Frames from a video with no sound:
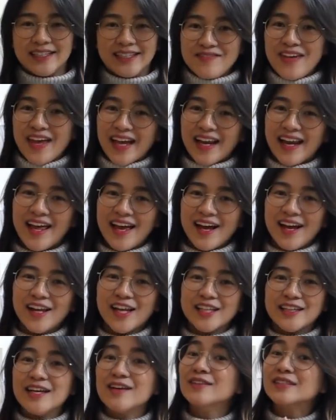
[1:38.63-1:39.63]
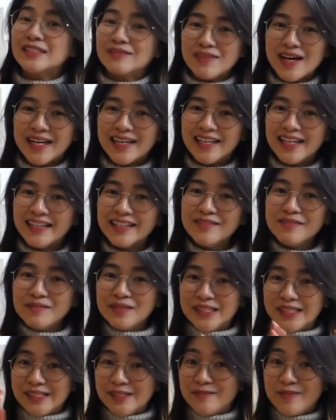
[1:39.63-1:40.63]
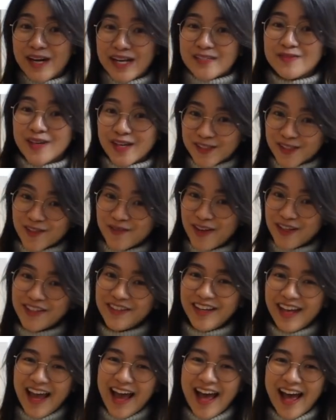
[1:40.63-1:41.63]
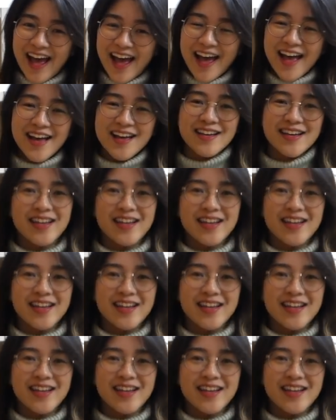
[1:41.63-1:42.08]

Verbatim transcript: baiklah kalau gitu aku sama Adeline uh, beres-beres rumah dulu ya